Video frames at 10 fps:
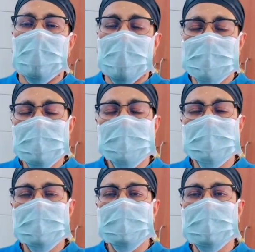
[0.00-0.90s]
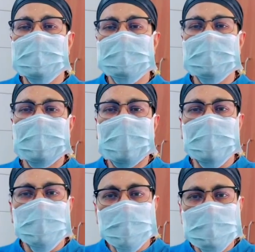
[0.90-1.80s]
আমি আপনাকে আজকে
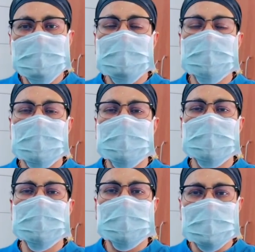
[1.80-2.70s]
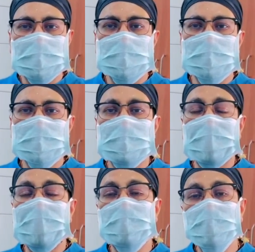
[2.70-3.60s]
গাইনেকোমেস্টিয়ার প্রবলেম ব্যাপারে বলবো
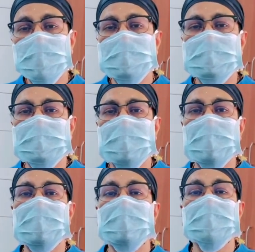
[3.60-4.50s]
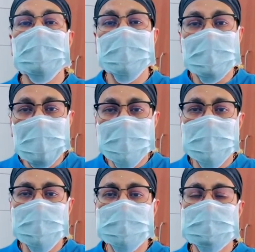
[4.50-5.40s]
গাইনেকোমেস্টিয়া কিংবা মেল
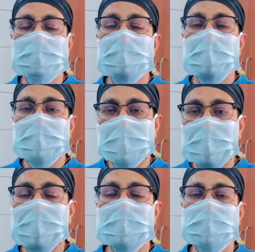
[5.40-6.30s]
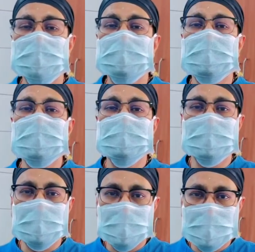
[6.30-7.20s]
বুবস মানেটা হচ্ছে কি
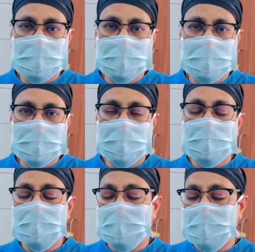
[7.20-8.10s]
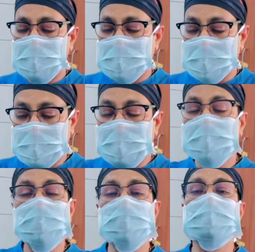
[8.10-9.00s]
ছেলেদের মেয়ের
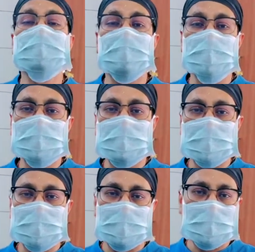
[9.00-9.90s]
মতন স্থান হয়ে যাওয়া